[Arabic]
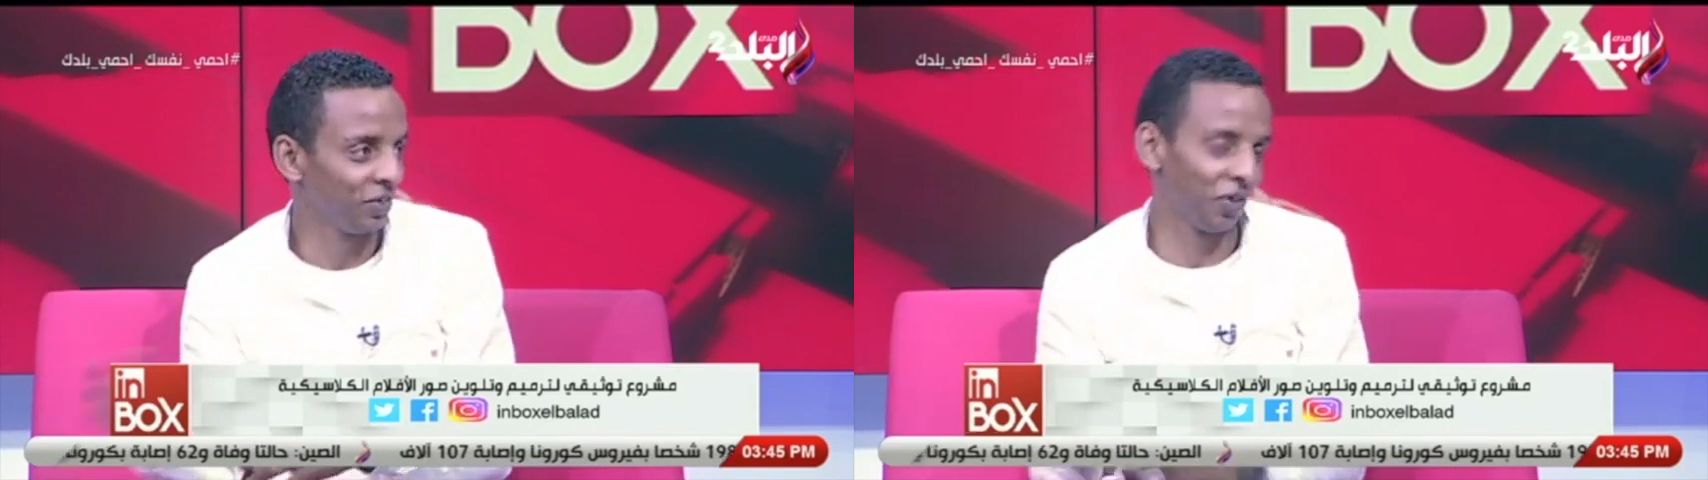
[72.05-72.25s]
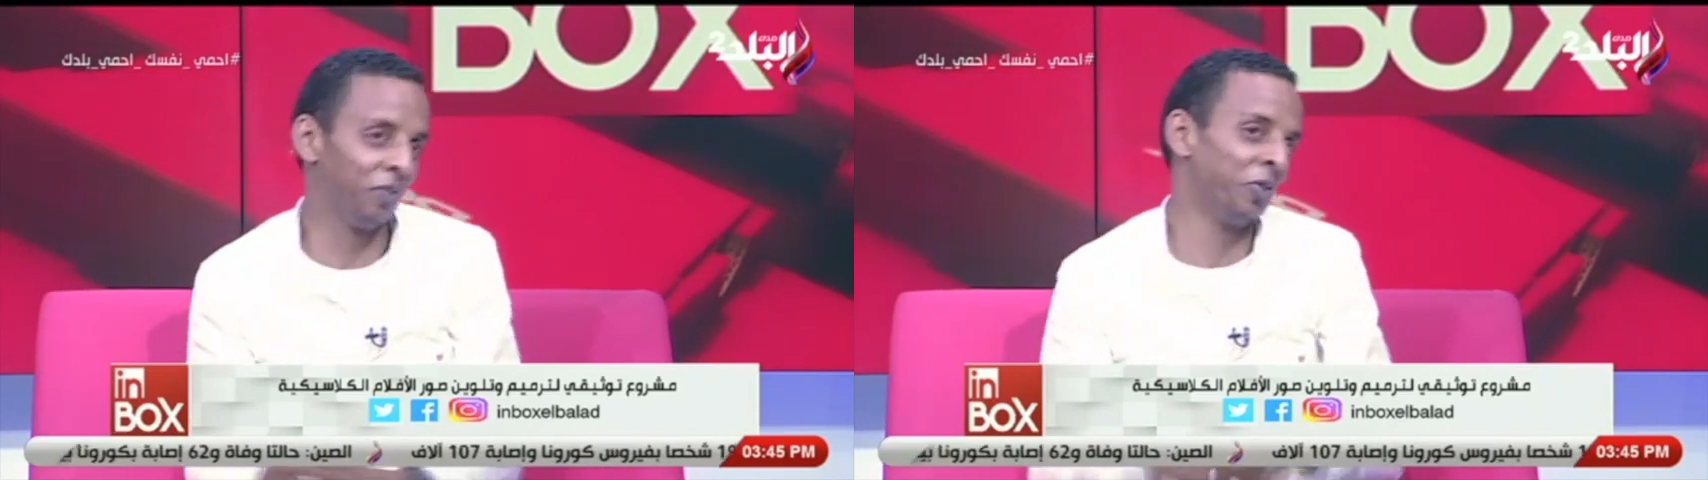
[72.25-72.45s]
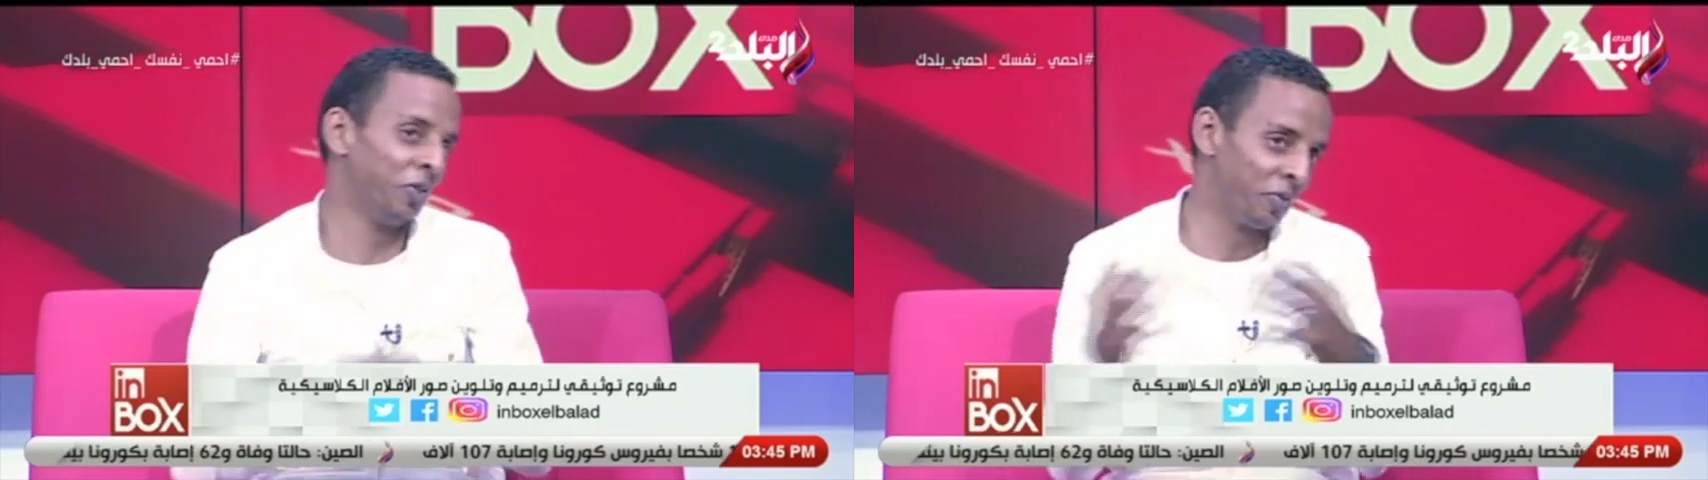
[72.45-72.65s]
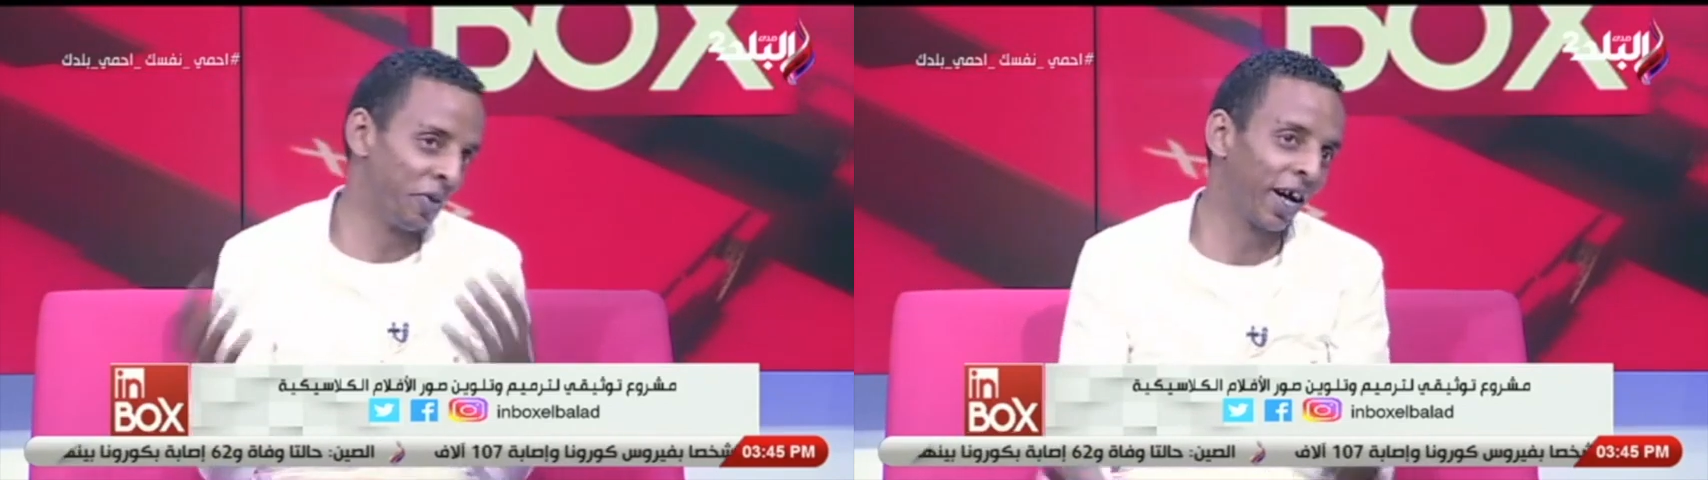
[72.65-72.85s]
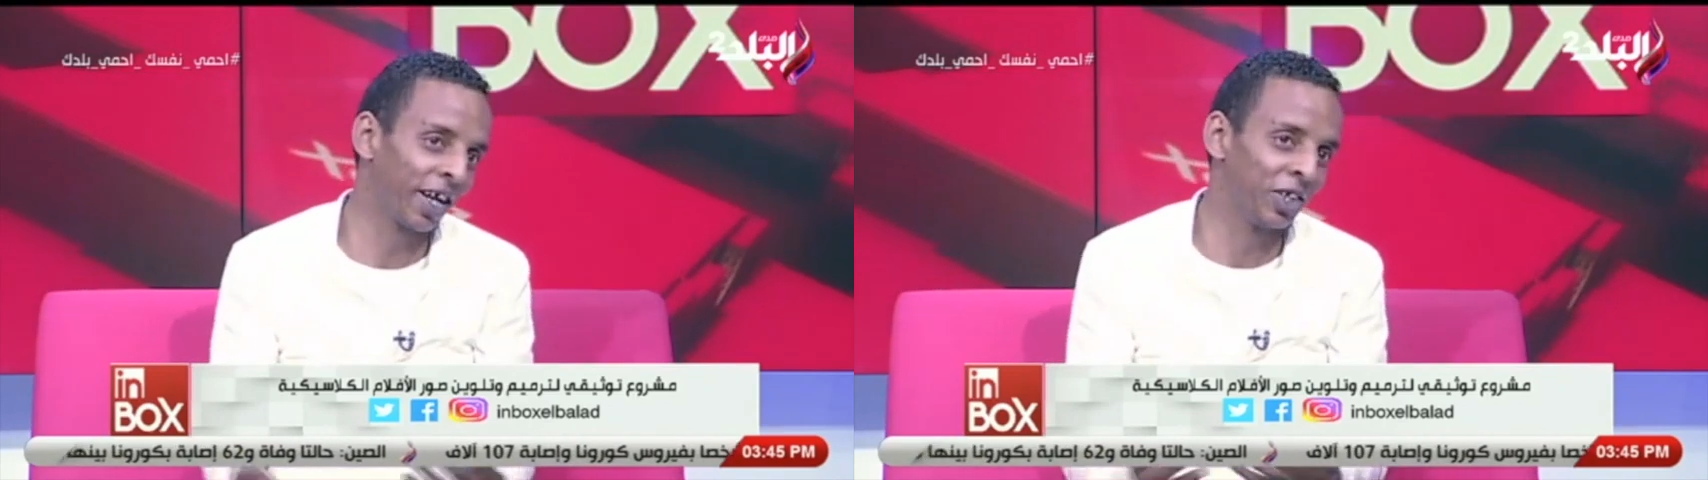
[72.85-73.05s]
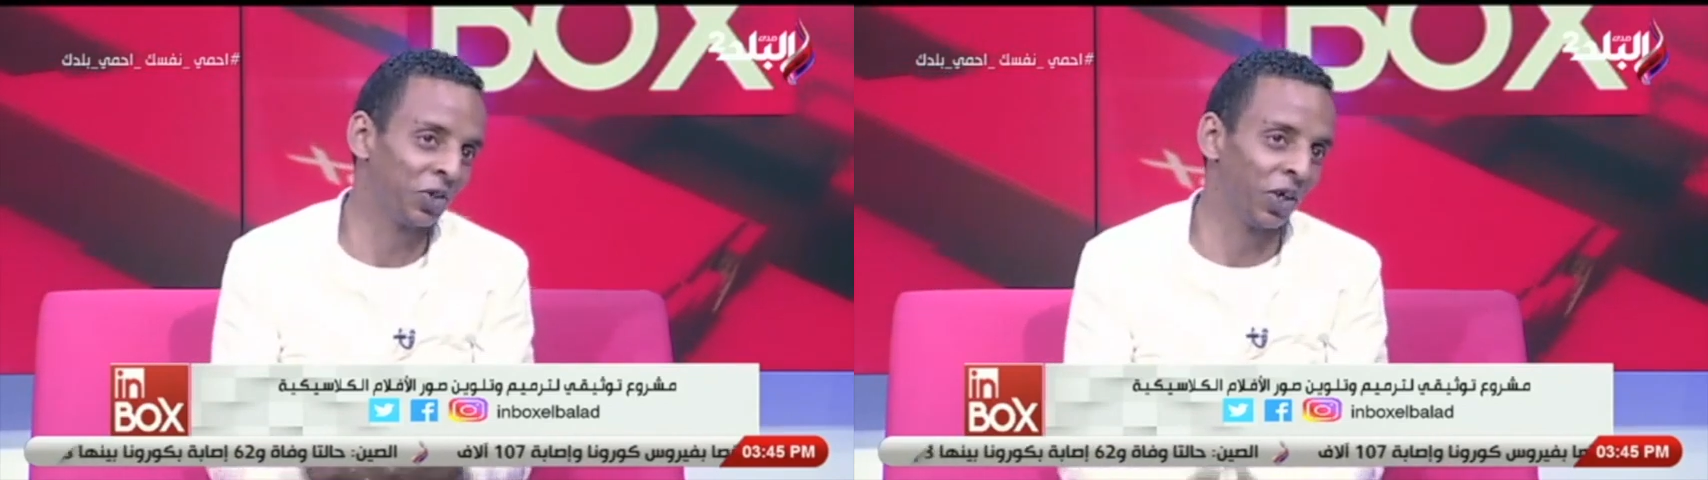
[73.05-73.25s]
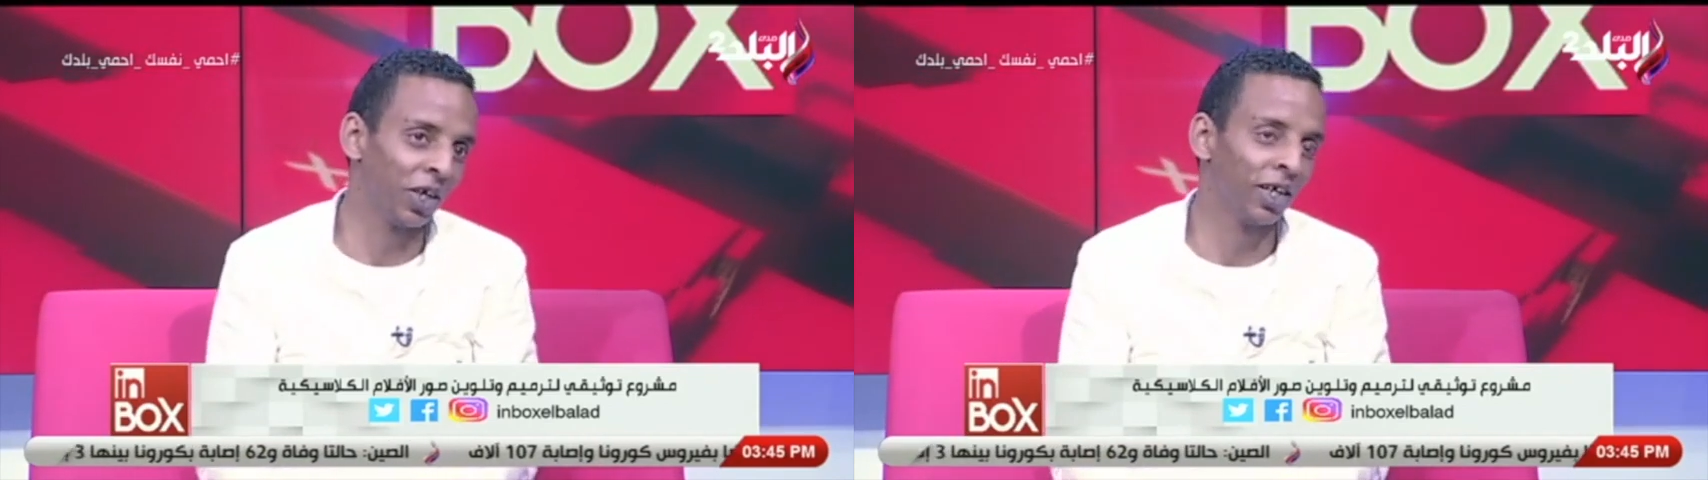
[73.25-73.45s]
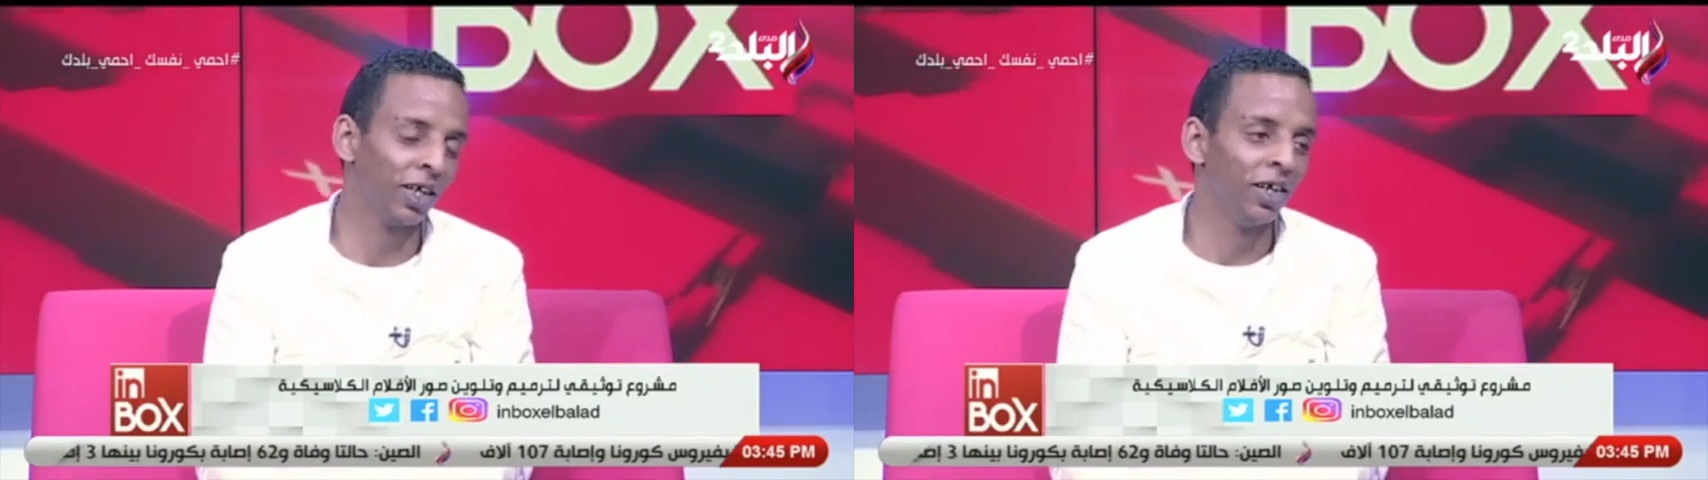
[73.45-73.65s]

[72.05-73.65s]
فالموضوع بيبقى اغلى شويه